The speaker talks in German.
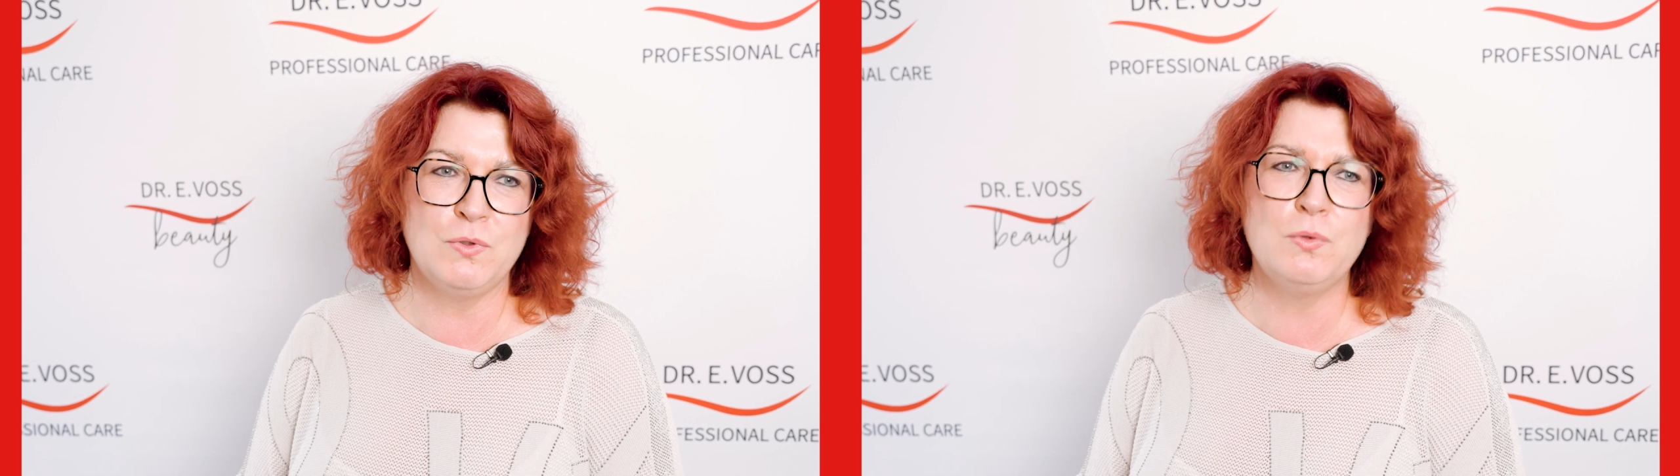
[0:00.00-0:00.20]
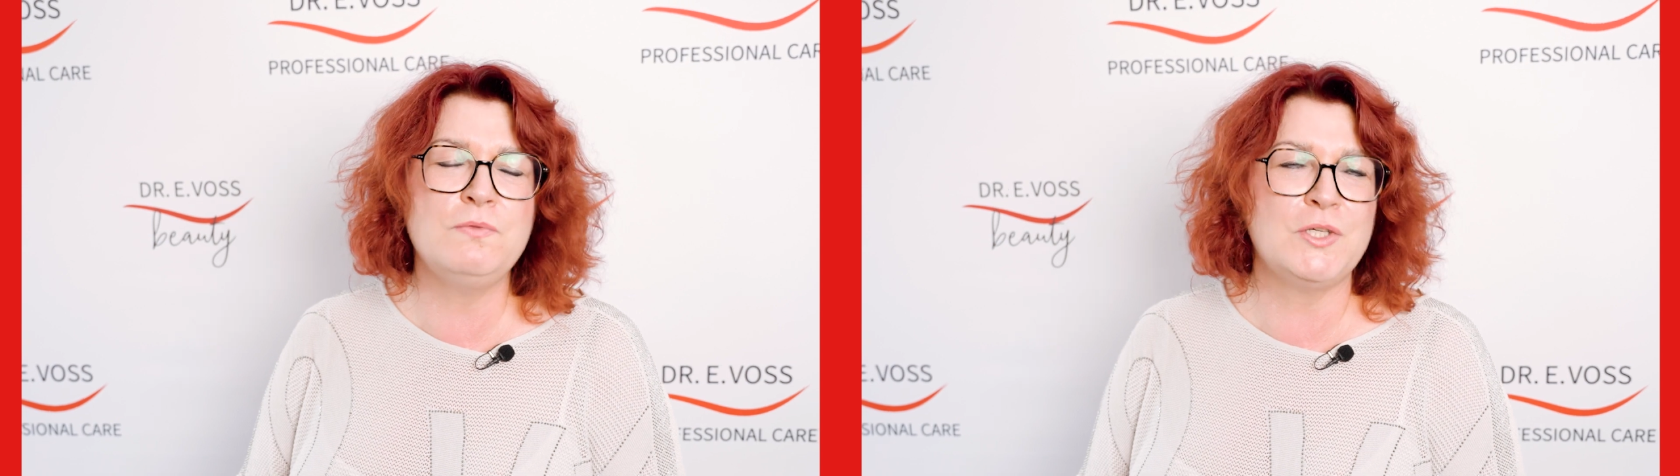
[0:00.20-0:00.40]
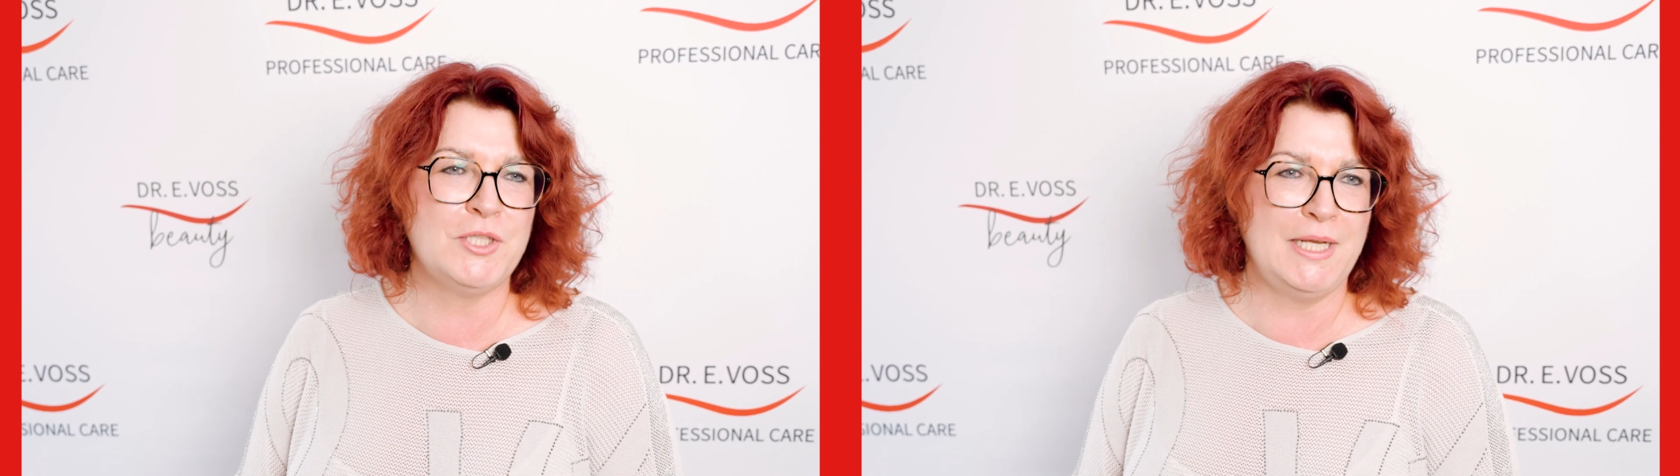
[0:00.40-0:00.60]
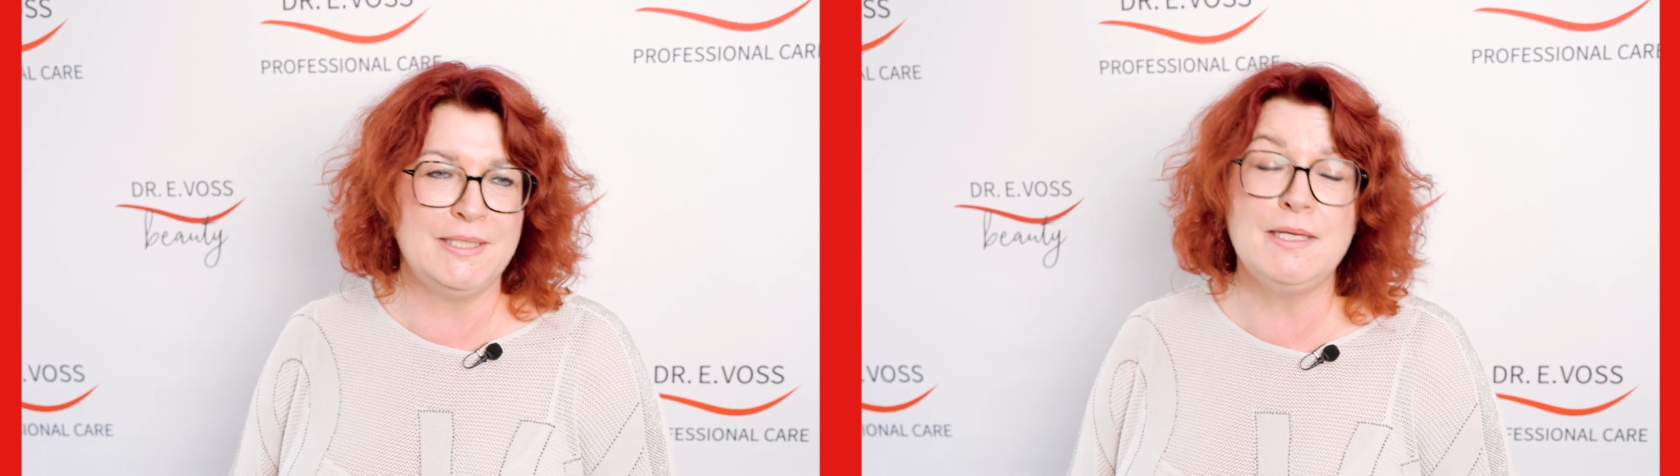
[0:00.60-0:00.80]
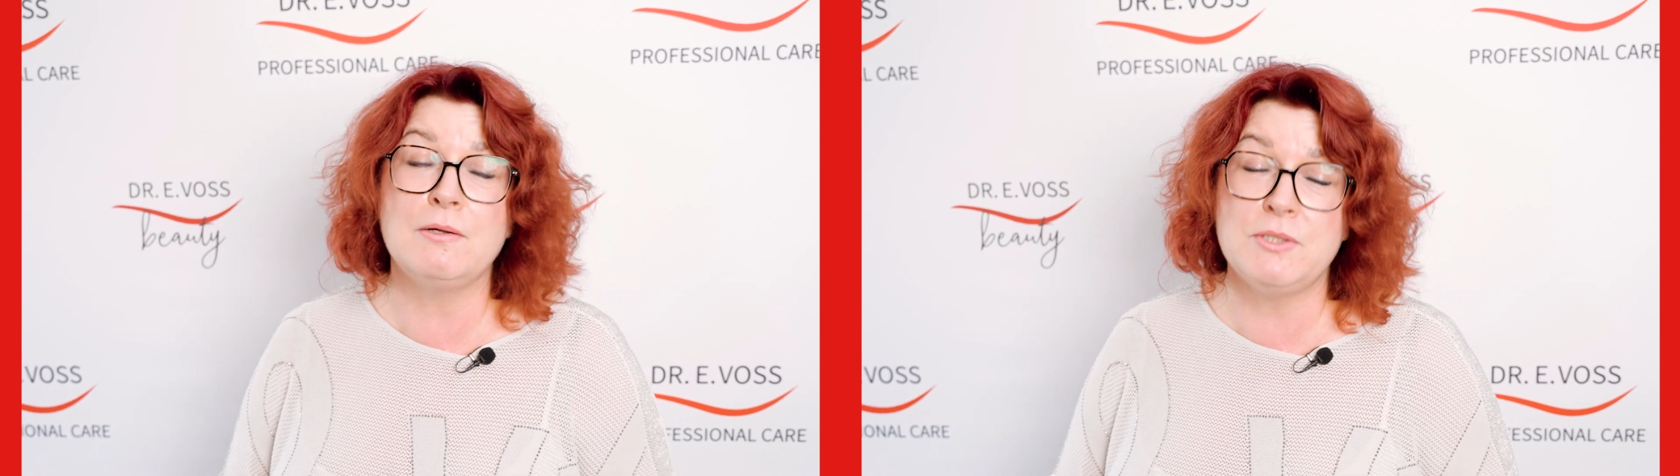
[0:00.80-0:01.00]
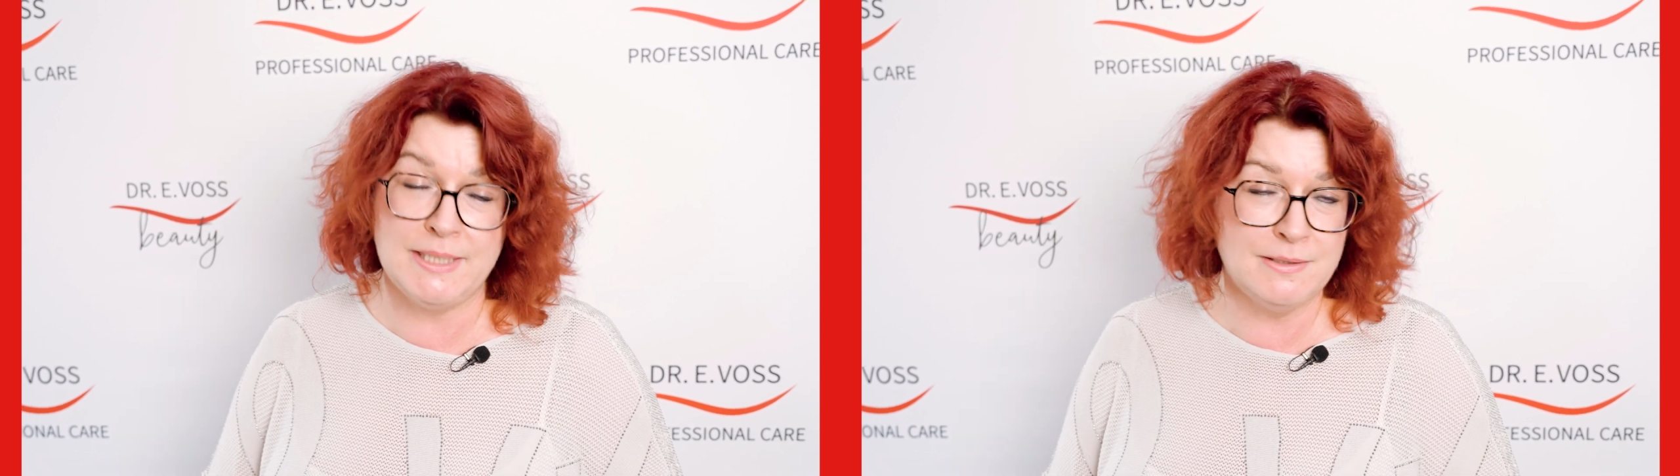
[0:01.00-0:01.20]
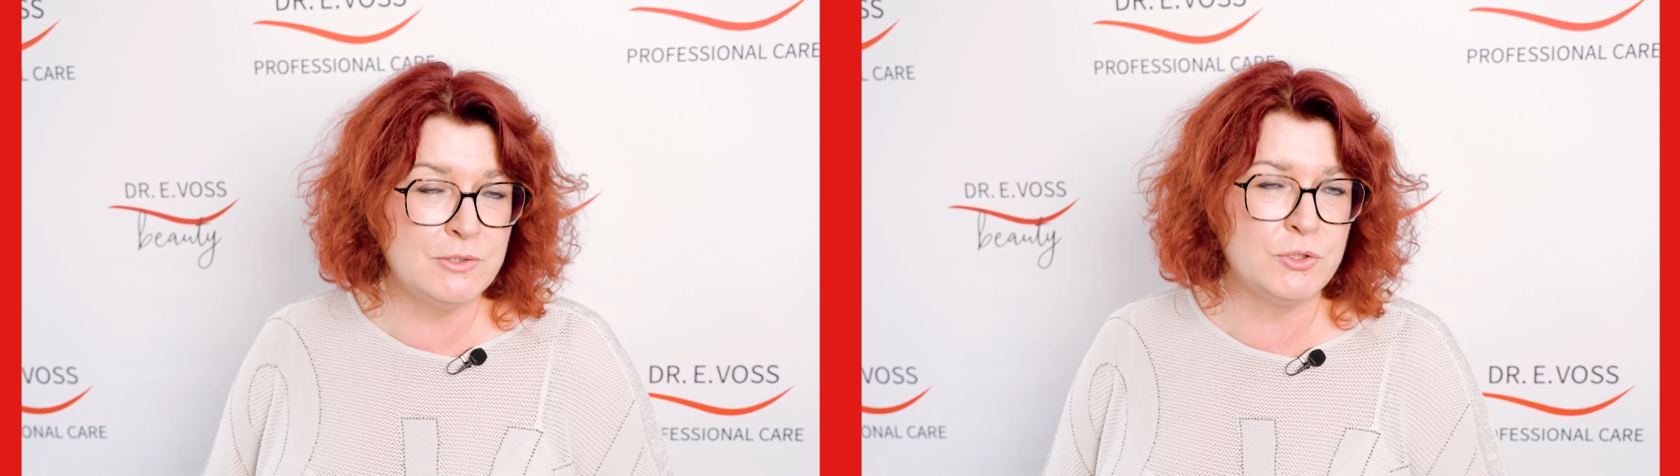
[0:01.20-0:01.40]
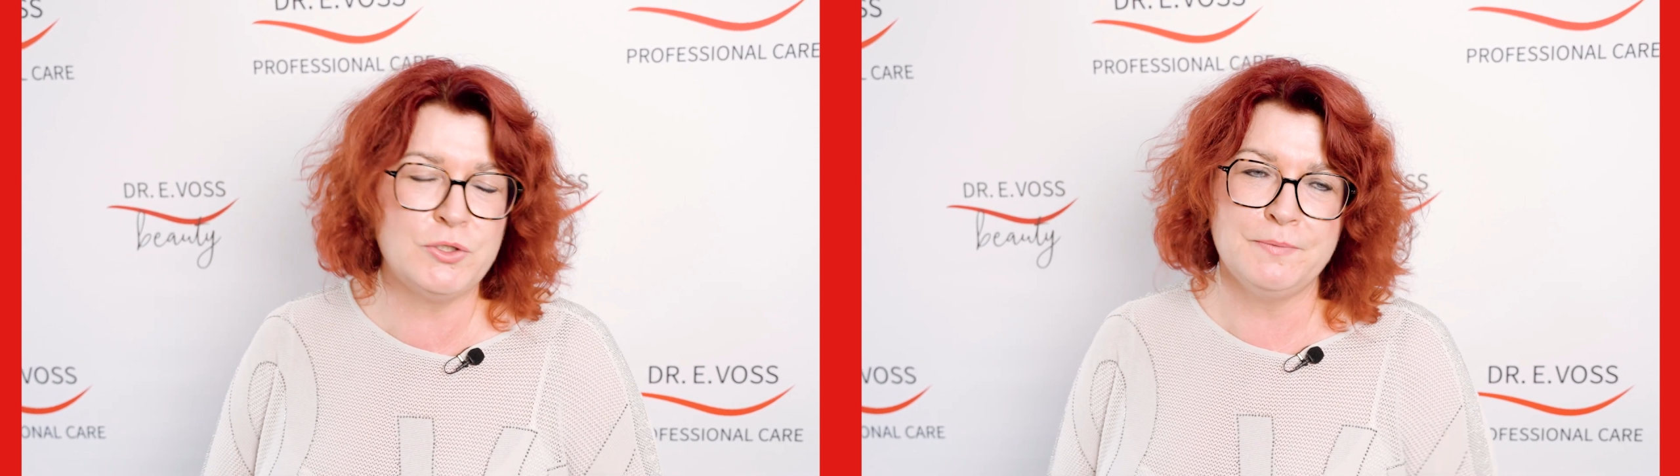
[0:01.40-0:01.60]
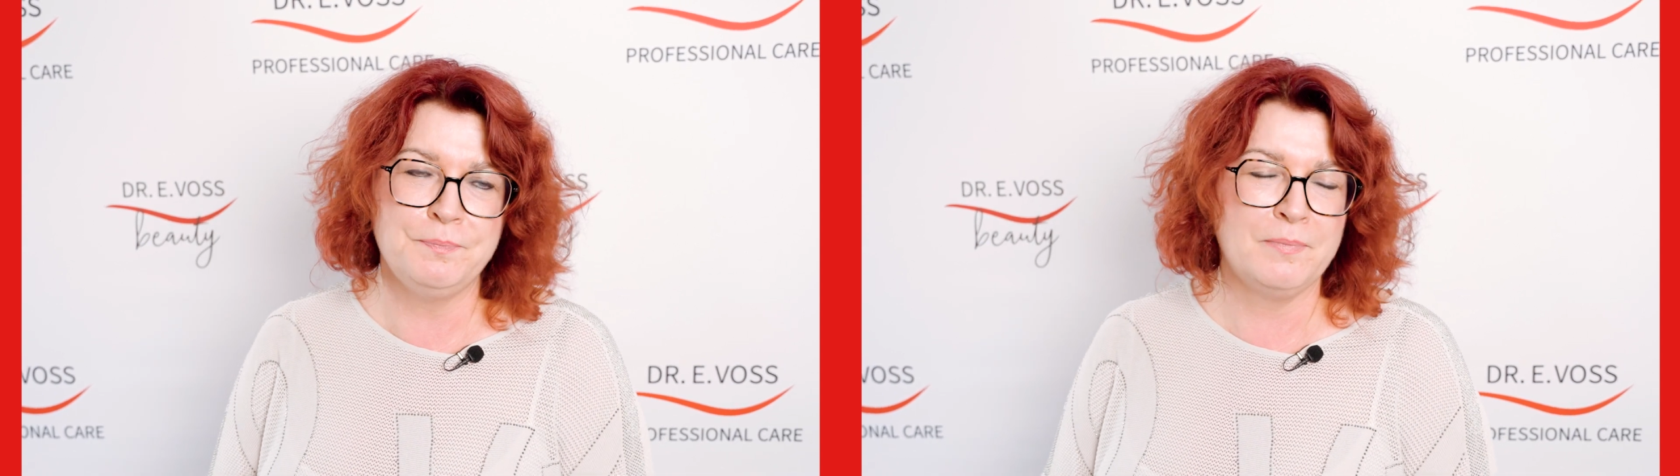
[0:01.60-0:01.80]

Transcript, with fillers: unwahrscheinlich authentisch.